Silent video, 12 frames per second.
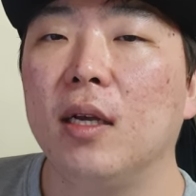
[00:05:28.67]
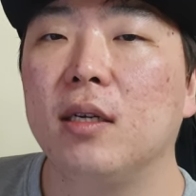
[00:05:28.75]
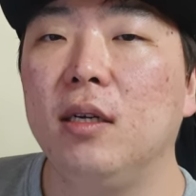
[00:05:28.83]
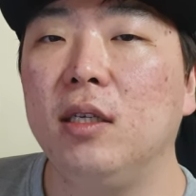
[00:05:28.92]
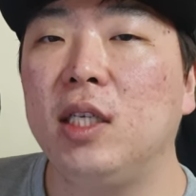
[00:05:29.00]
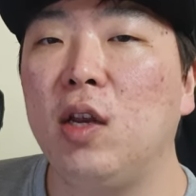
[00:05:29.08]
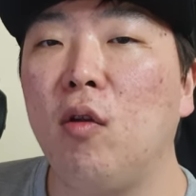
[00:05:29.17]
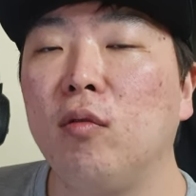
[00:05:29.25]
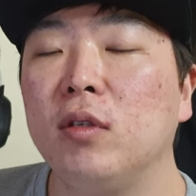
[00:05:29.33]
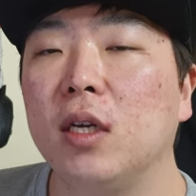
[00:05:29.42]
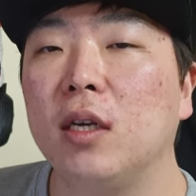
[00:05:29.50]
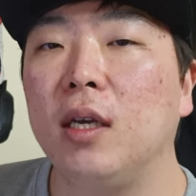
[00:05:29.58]
그
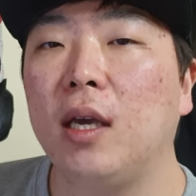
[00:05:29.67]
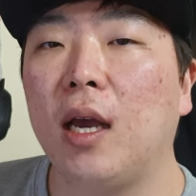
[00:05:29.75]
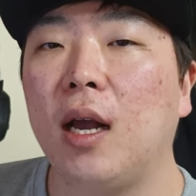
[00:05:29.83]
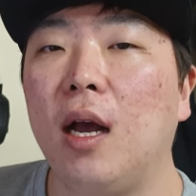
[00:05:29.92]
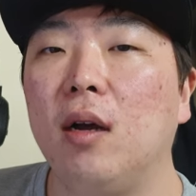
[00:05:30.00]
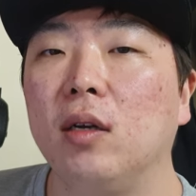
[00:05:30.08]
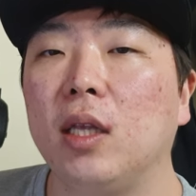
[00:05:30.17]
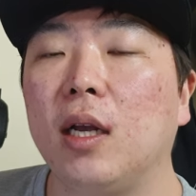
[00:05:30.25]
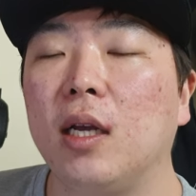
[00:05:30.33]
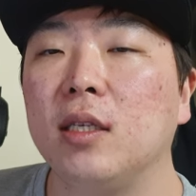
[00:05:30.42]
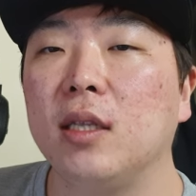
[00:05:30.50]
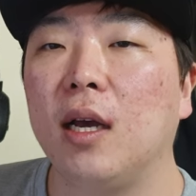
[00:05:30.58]
실용적이게가
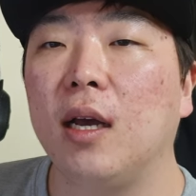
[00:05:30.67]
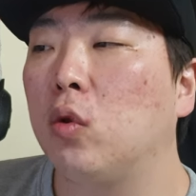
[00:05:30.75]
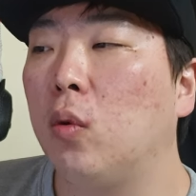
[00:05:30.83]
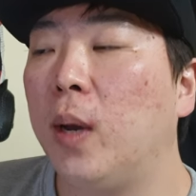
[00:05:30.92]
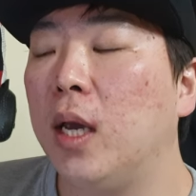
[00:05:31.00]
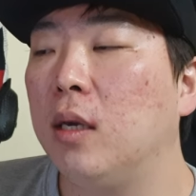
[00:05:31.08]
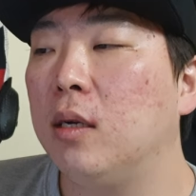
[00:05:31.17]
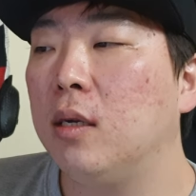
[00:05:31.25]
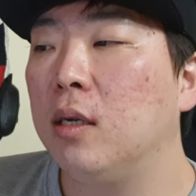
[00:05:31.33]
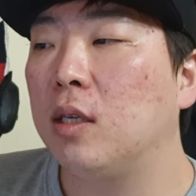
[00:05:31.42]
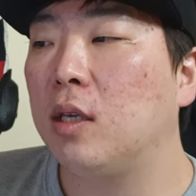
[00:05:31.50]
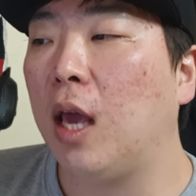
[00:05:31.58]
어디까지나
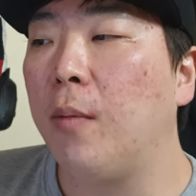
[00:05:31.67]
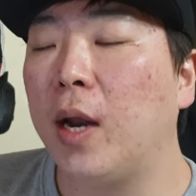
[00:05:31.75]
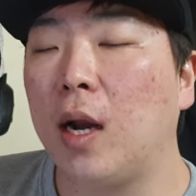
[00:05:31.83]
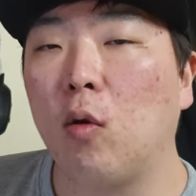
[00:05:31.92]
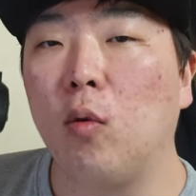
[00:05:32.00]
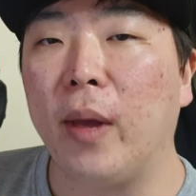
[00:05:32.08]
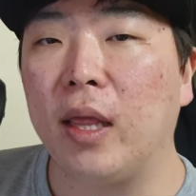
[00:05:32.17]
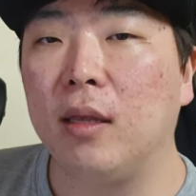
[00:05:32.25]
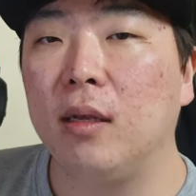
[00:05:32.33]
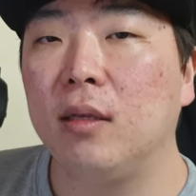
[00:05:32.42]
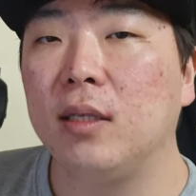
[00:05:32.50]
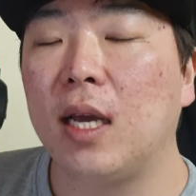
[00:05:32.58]
도바이를 개발하고
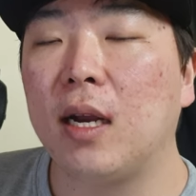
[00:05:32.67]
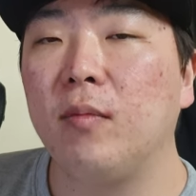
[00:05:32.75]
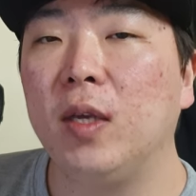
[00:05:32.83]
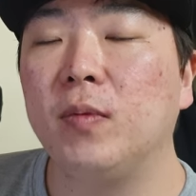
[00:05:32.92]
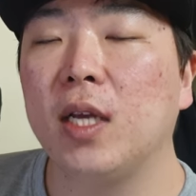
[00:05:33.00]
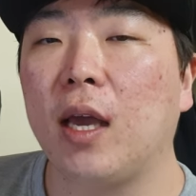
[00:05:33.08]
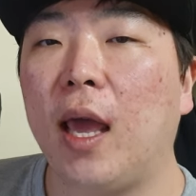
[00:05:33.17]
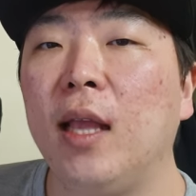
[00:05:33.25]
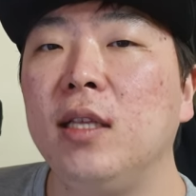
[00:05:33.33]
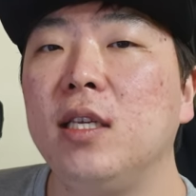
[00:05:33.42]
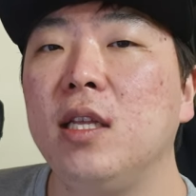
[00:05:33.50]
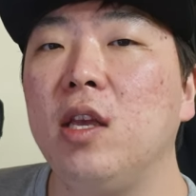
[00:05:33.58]
만드는 사람 입장,
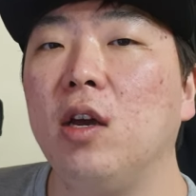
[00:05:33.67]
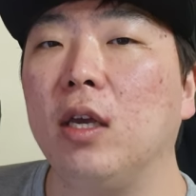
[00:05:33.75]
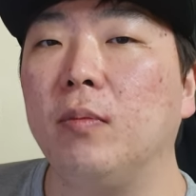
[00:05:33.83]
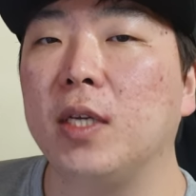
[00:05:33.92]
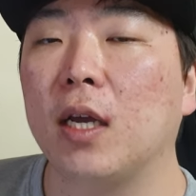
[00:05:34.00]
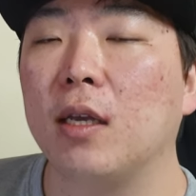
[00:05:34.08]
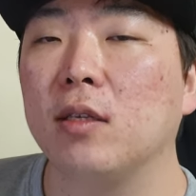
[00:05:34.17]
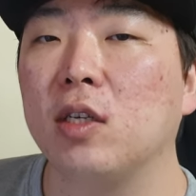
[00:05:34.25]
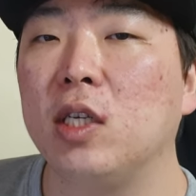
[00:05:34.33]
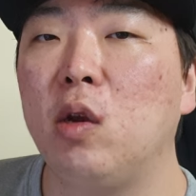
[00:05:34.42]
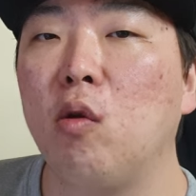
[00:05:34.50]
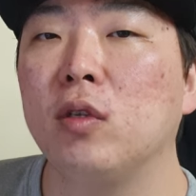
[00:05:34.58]
엔지니어 입장에서
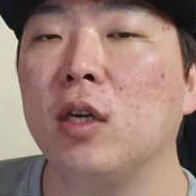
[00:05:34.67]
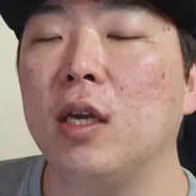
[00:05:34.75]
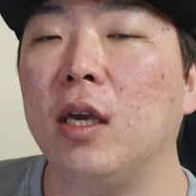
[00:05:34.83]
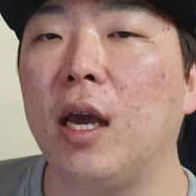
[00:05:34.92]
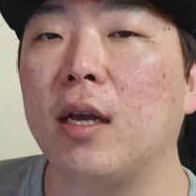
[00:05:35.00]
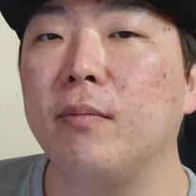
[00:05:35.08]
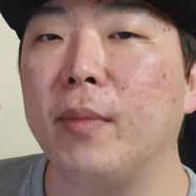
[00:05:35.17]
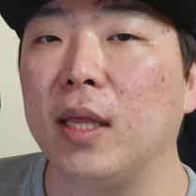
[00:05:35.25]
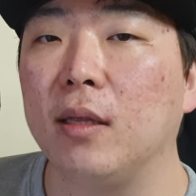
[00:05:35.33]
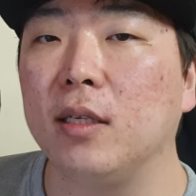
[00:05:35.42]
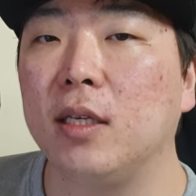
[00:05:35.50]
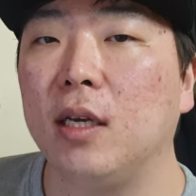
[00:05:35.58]
실용적이게끔
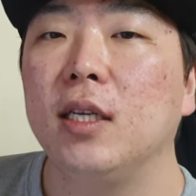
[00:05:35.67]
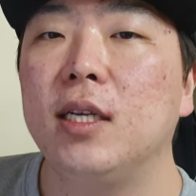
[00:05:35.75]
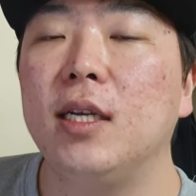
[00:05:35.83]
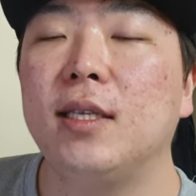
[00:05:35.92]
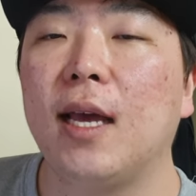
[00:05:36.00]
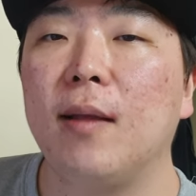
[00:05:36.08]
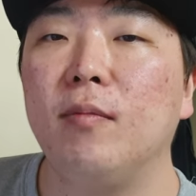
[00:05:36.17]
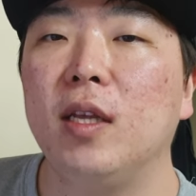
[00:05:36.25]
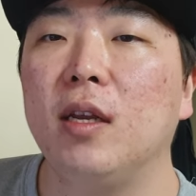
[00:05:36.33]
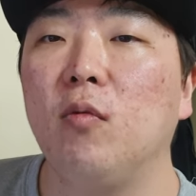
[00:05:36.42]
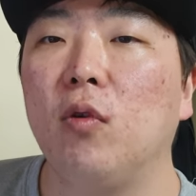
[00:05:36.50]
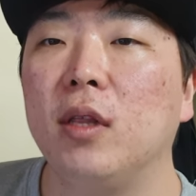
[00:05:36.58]
만들지 실
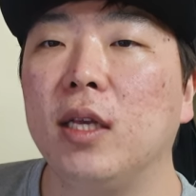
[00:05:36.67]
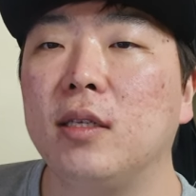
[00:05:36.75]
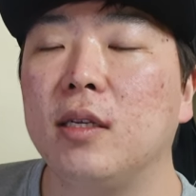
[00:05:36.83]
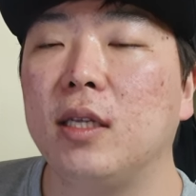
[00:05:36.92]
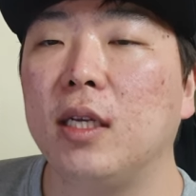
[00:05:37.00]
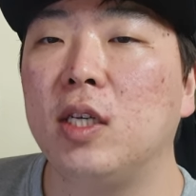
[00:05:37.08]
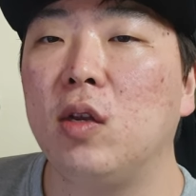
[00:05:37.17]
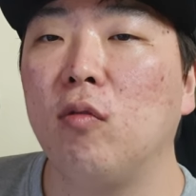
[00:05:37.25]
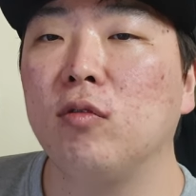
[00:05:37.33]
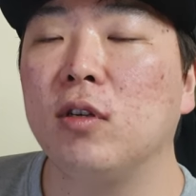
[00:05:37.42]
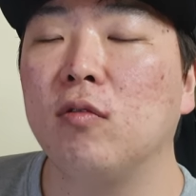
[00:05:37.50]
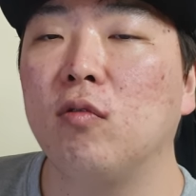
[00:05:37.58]
사람들이 원했을 때
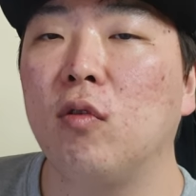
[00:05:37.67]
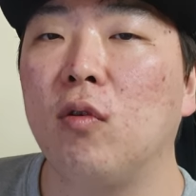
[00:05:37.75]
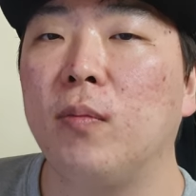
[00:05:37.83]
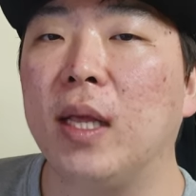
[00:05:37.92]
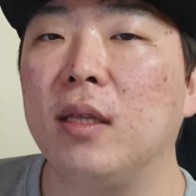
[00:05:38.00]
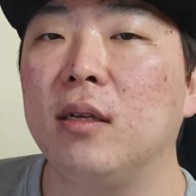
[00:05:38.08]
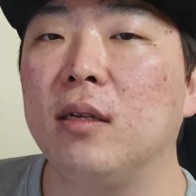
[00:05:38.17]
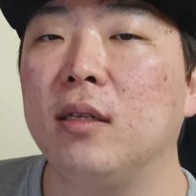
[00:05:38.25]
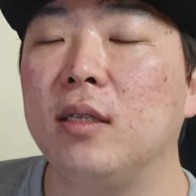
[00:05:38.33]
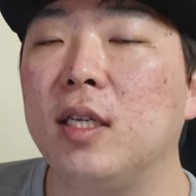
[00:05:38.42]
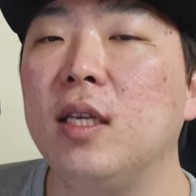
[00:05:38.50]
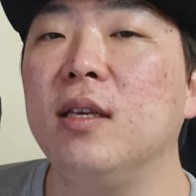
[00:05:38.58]
실용적으로
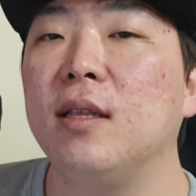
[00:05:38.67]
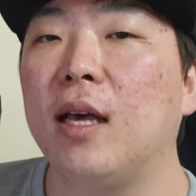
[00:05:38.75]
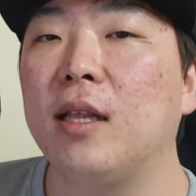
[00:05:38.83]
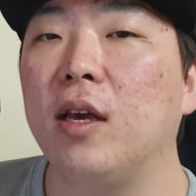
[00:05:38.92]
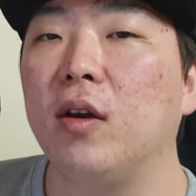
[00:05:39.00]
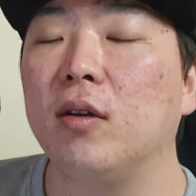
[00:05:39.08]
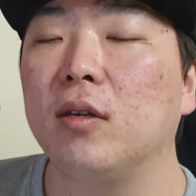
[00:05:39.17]
만들지는 않아요.